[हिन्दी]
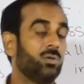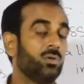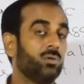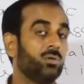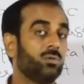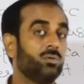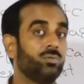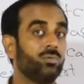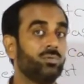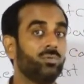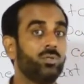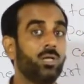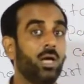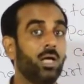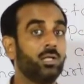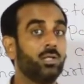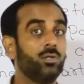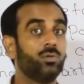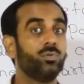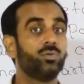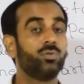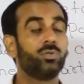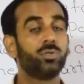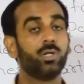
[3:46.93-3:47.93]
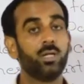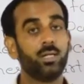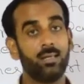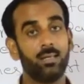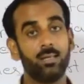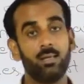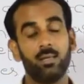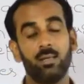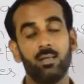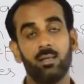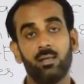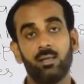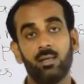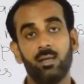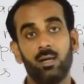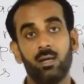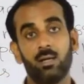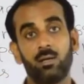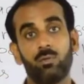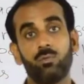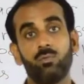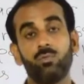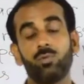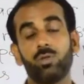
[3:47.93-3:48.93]
खून डाइल्यूट रहे
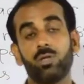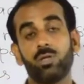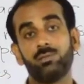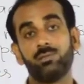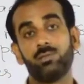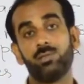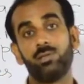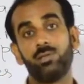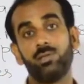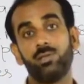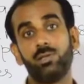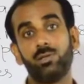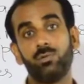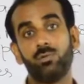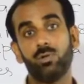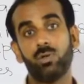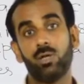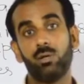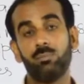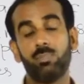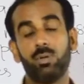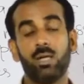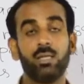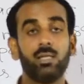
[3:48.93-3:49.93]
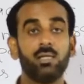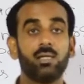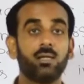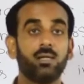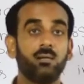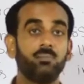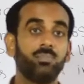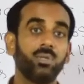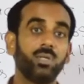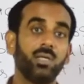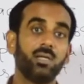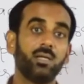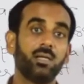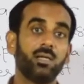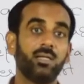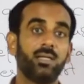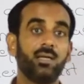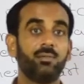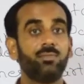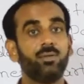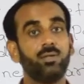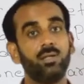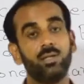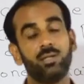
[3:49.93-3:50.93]
अगर खून कंसनट्रेट होगा पानी कम पियेंगे
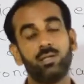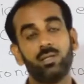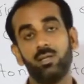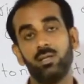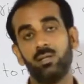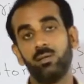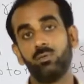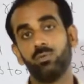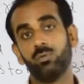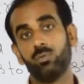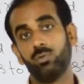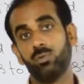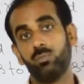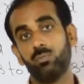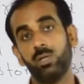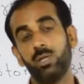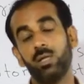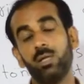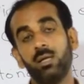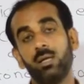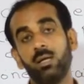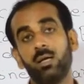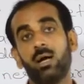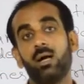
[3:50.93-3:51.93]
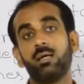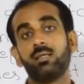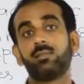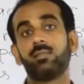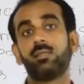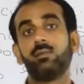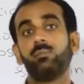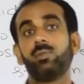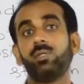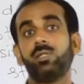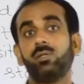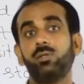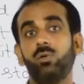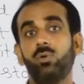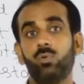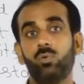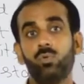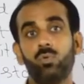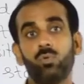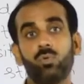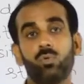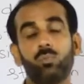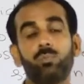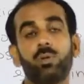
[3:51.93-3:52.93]
डेफिनेटली गुर्दों में असल में
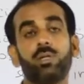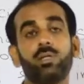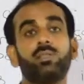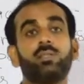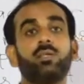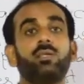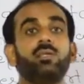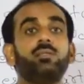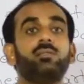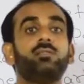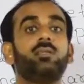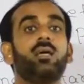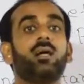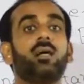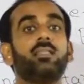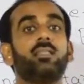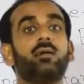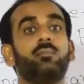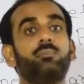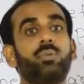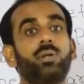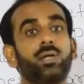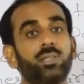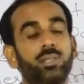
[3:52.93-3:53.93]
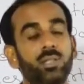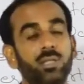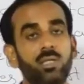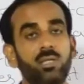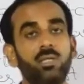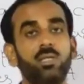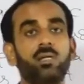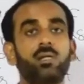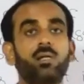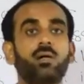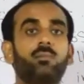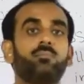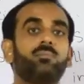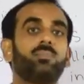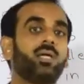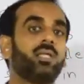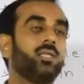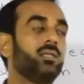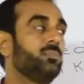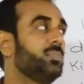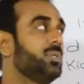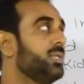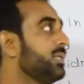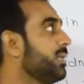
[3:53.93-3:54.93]
लोगों को पथरी ज़्यादा पड़ती ही कम
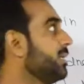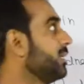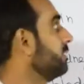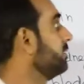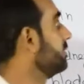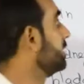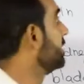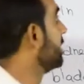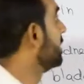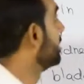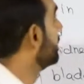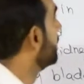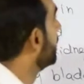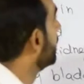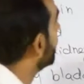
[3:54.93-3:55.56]
पानी पीने की वजह से